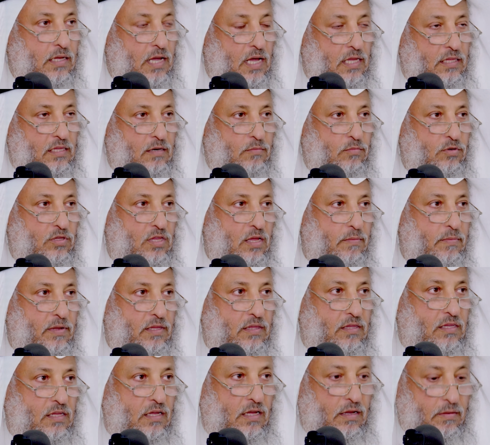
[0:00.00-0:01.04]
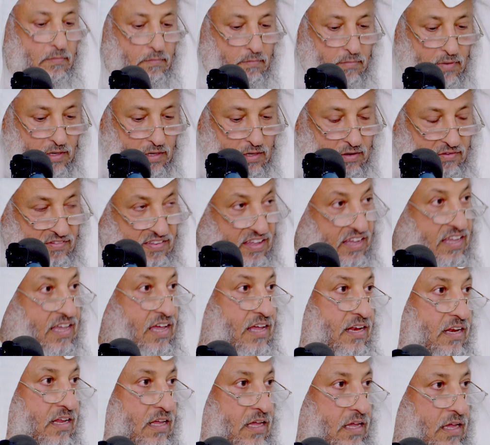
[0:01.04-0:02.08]
يأتي المتمتع من
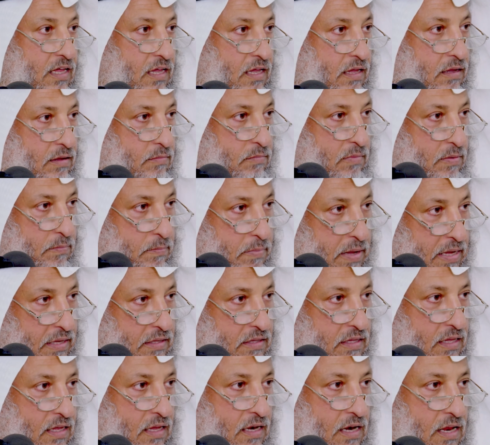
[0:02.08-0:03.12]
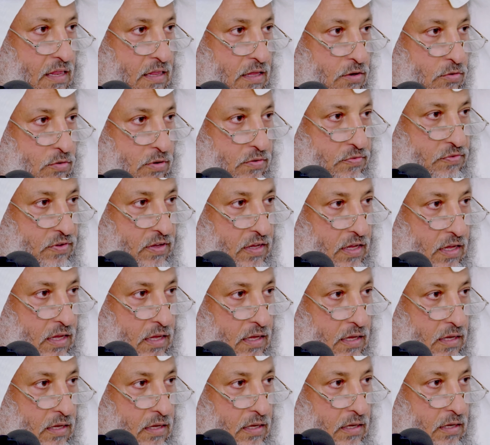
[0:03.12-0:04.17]
سكنه من بيته الذي هو
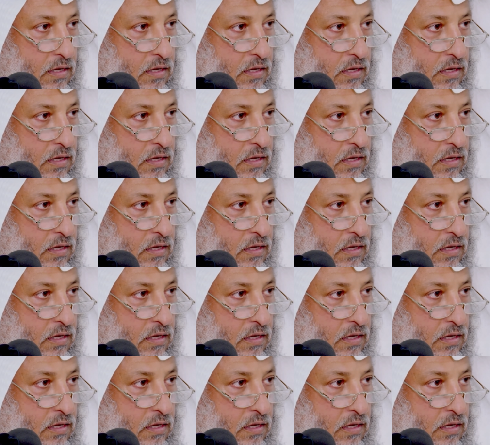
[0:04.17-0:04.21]
فيه